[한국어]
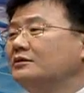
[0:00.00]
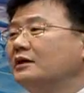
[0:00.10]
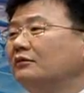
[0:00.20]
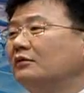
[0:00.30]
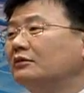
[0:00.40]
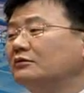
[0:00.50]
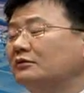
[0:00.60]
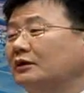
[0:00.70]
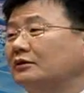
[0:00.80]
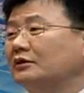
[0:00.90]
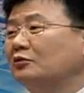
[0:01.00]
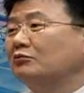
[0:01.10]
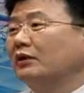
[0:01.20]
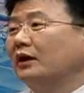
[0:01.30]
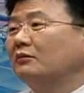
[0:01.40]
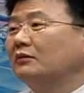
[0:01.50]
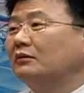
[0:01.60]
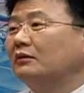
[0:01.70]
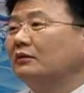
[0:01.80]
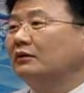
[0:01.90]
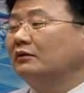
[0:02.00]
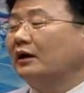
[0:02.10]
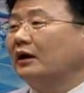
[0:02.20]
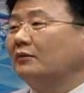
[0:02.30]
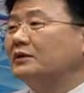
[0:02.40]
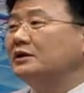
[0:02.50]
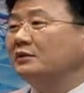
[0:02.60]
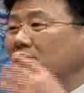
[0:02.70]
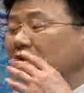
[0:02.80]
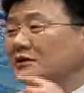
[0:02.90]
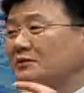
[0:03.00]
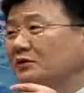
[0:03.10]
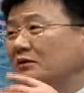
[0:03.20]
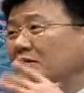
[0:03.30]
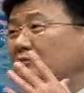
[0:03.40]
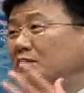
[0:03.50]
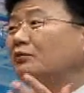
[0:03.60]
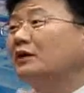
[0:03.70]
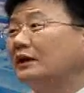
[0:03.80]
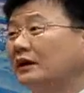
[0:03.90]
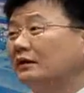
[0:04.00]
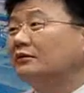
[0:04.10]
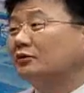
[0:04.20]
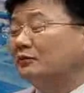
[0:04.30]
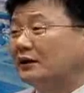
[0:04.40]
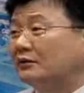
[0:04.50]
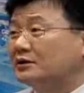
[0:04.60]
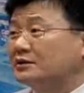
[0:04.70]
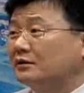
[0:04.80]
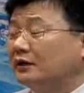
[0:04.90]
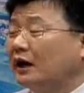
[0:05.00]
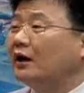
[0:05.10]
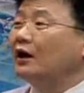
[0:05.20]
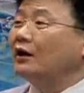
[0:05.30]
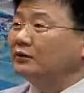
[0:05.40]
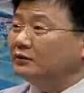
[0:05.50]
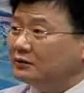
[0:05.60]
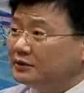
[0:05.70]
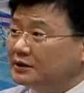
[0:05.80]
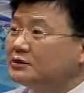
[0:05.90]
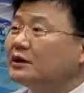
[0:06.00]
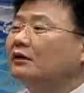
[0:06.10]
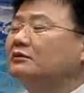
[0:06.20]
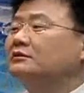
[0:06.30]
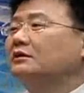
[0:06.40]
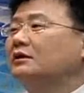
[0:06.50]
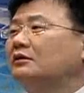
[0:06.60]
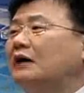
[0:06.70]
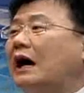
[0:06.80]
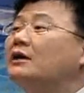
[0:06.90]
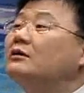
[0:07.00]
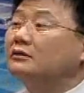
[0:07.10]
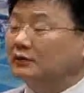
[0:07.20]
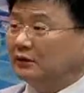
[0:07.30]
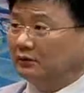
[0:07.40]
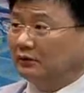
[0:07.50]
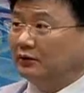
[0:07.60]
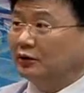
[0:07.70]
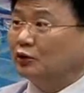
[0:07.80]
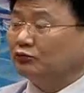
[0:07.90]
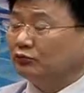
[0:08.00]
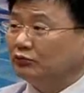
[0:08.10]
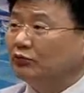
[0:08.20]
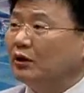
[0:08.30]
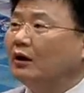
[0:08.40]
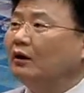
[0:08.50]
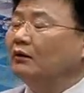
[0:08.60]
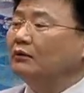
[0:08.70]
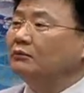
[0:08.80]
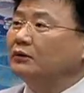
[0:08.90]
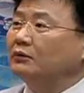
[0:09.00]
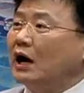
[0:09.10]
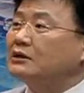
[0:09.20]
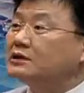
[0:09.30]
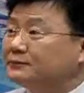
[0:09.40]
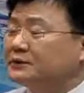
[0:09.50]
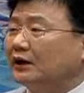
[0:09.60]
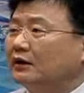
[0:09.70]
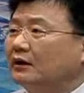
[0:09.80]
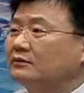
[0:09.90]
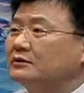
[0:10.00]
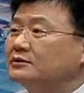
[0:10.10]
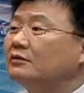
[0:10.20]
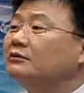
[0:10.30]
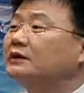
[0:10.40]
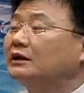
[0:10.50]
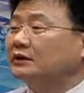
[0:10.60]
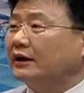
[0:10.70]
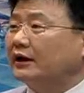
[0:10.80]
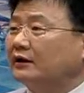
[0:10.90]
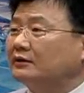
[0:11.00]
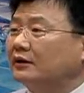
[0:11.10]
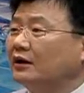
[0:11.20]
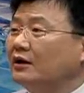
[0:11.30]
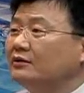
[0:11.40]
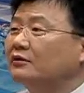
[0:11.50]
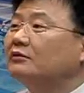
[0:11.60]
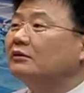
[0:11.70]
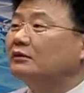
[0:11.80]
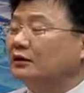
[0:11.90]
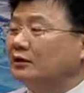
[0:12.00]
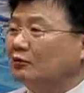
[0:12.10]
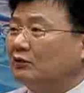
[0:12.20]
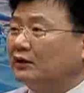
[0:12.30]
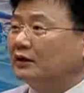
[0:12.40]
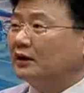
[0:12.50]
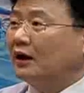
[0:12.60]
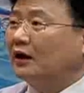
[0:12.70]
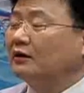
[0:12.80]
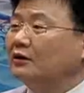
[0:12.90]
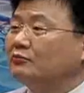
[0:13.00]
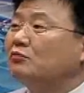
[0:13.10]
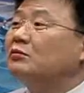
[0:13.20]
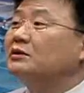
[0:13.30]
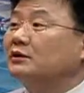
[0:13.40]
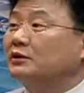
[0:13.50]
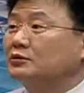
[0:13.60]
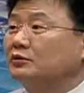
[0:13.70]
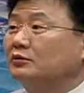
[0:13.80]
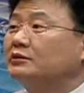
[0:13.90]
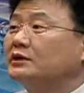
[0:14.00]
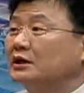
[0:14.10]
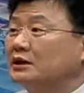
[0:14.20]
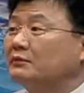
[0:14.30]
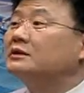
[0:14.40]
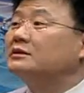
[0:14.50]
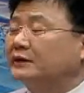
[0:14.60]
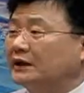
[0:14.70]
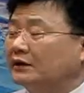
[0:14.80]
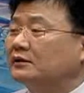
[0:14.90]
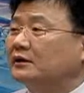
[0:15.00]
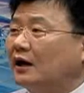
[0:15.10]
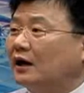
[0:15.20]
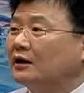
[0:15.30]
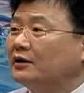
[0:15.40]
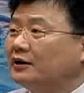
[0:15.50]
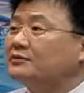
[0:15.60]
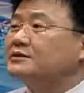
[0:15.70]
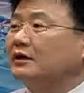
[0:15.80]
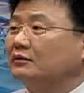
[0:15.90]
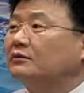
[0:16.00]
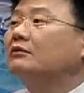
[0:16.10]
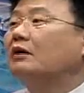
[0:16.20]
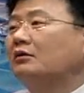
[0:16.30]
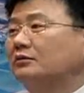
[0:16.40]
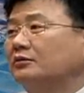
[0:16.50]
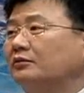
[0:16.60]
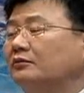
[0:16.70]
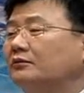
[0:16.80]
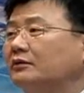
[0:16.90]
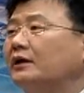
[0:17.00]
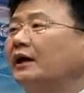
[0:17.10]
네. 이제 어른들 같은 경우에 뭐 이렇게 비염이 있으신 분들 늘 피곤하다 이런 것도 많이 느끼시는데 특히 제가 걱정이 되는 건 아이들 그 경우 네. 뭐 학습 장애라든지 네. 성장 장애까지 연결된다고 하니까 음. 부모님들께서도 걱정이 이만저만이 아닐까 이런 생각이 들어가거든요. 예.